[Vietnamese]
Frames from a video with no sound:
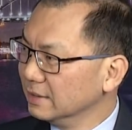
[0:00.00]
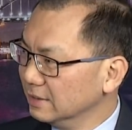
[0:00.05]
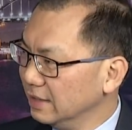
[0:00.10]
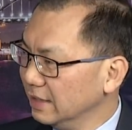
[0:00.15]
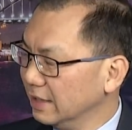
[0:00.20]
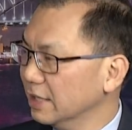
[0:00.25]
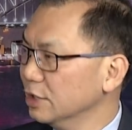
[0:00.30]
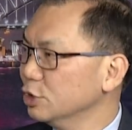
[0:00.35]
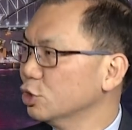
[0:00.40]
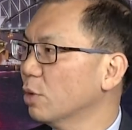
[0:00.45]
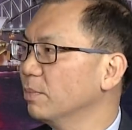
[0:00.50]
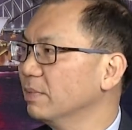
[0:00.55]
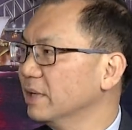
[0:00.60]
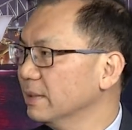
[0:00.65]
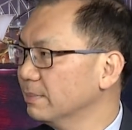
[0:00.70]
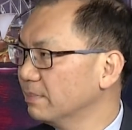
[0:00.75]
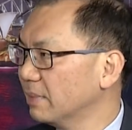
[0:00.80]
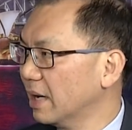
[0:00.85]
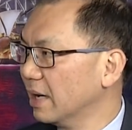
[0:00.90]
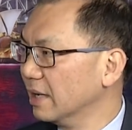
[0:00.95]
thì cái job
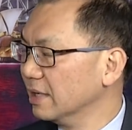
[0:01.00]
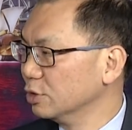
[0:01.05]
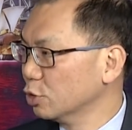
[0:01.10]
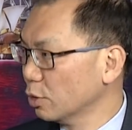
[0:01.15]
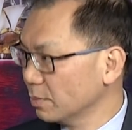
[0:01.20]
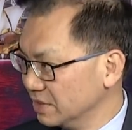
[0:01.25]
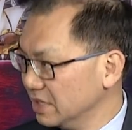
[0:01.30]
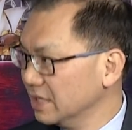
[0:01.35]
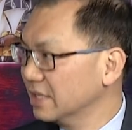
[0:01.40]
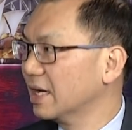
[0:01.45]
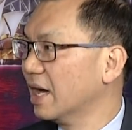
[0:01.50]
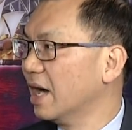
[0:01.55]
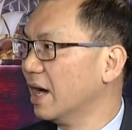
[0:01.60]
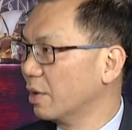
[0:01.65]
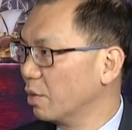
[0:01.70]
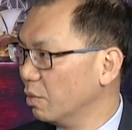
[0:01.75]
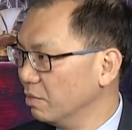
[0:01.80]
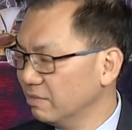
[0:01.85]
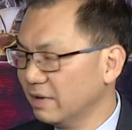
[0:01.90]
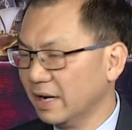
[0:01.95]
keeper job seeker
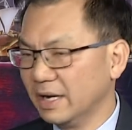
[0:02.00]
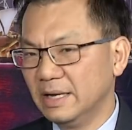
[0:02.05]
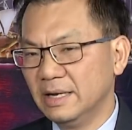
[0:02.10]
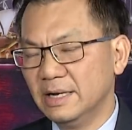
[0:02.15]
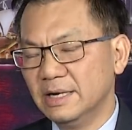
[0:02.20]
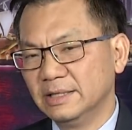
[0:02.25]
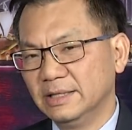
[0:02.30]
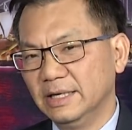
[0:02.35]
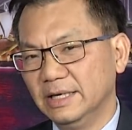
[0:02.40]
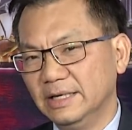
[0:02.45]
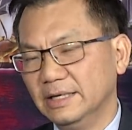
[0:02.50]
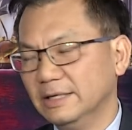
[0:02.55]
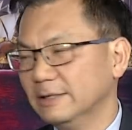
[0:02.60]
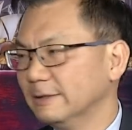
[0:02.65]
cũng vậy nhưng thì mà